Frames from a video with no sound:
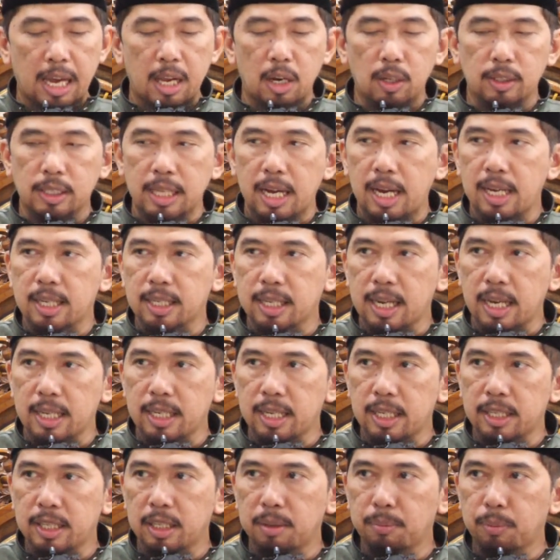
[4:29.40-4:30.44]
Kalau tangan
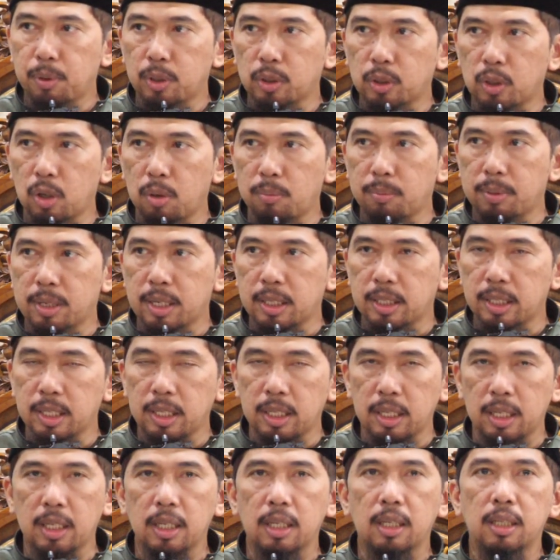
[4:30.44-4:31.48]
kanan yang dipotong
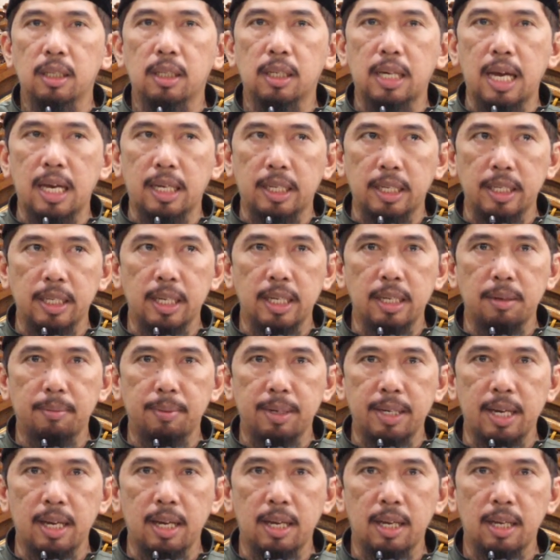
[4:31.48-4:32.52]
berarti kakinya yang
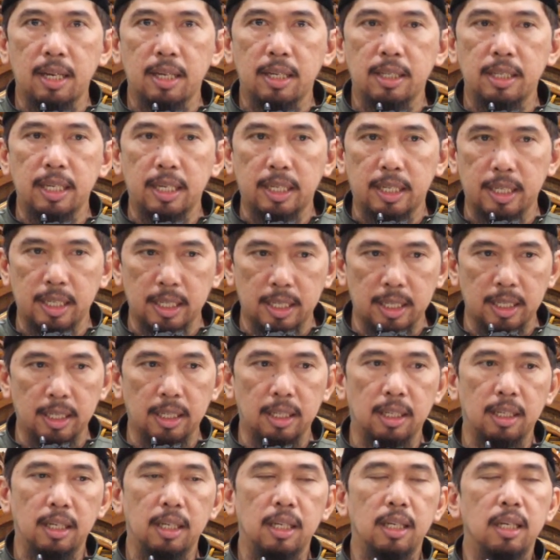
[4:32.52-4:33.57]
mana? Yang kiri.
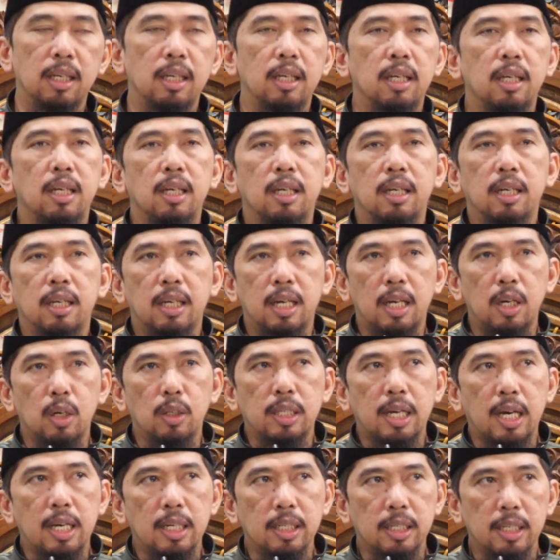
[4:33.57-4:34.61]

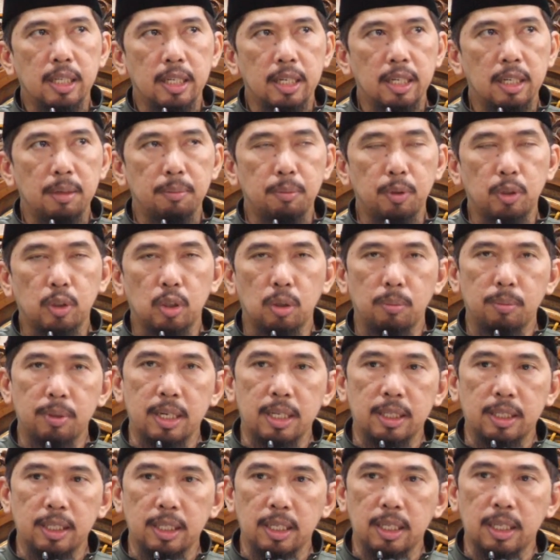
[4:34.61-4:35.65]
Kalau tangan kiri yang dipotong
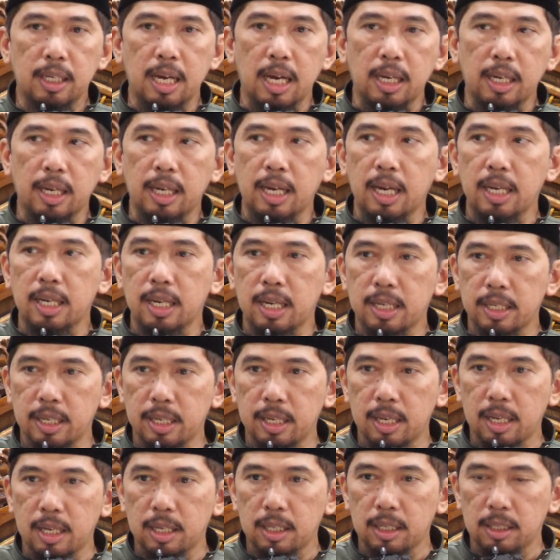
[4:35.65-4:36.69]
berarti kaki
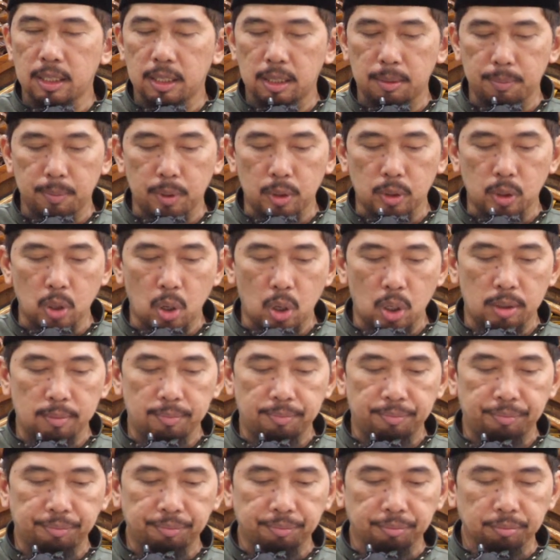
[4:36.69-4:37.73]
kanannya yang dipotong.
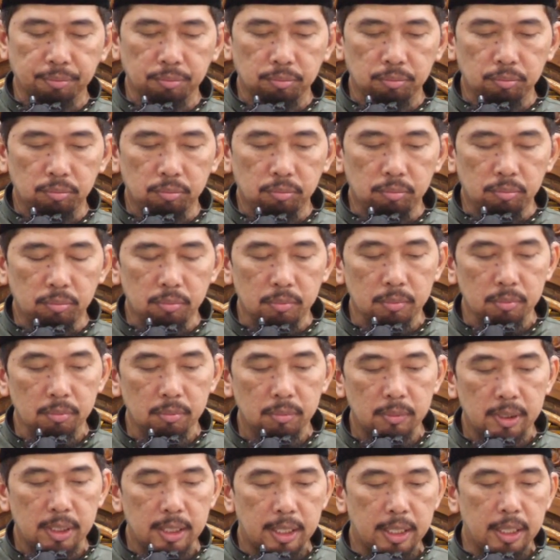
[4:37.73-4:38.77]

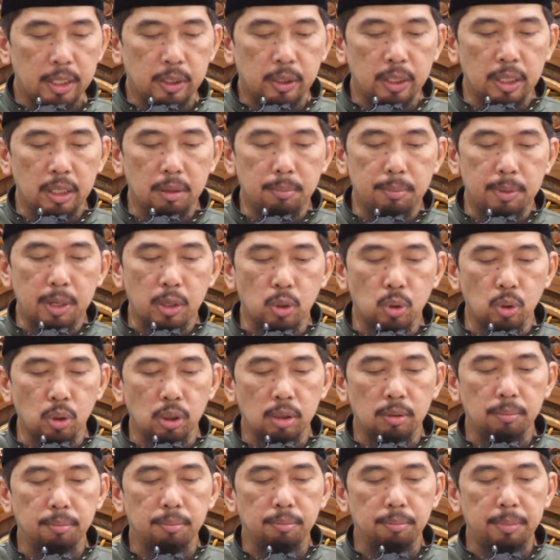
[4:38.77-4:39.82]
Itu yang
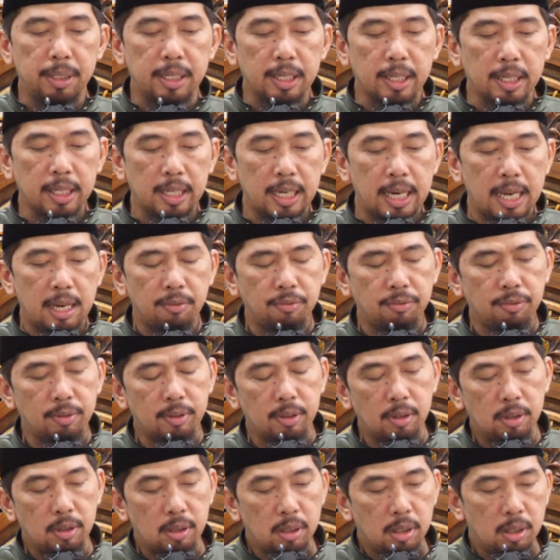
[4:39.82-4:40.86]
dimaksud min khilaf.
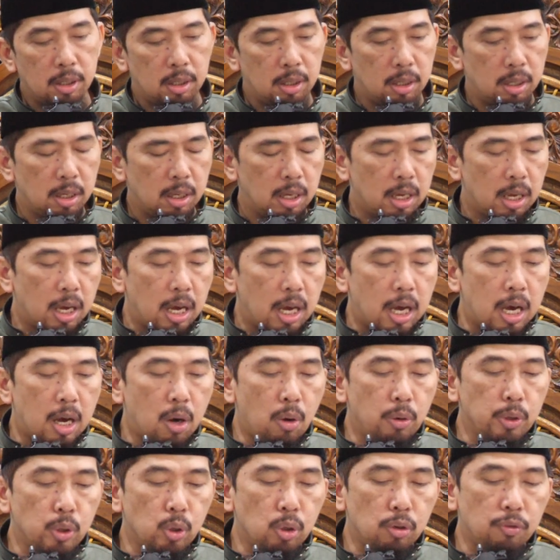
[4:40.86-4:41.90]

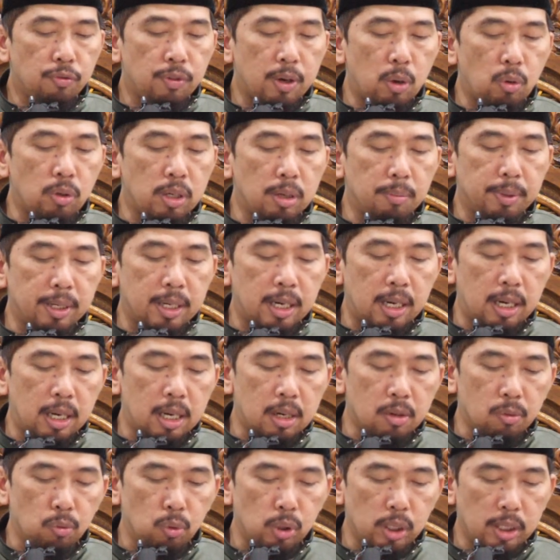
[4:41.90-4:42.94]
Au yunfauna minal
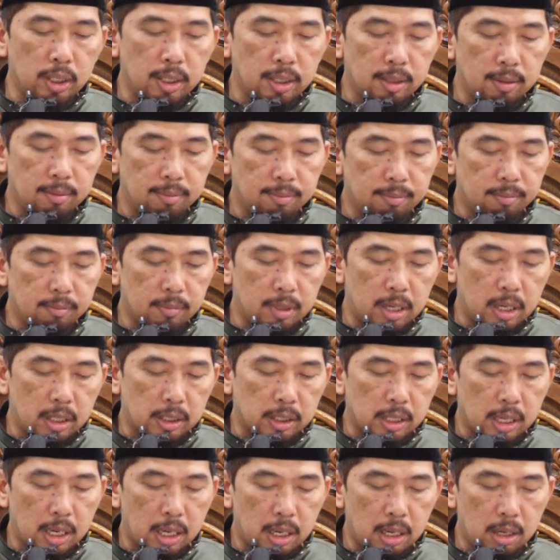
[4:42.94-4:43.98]
ardi
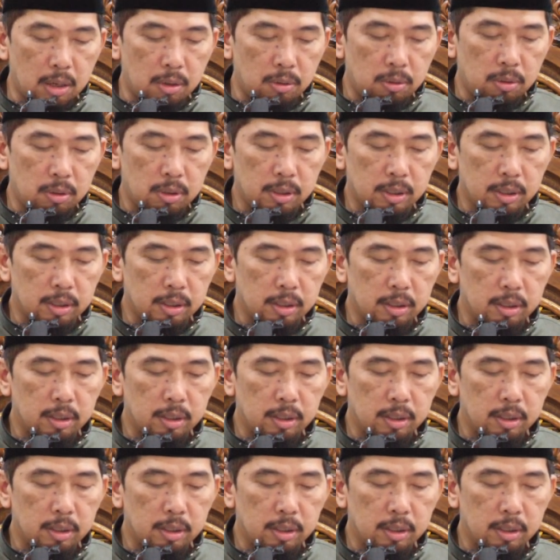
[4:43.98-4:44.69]
atau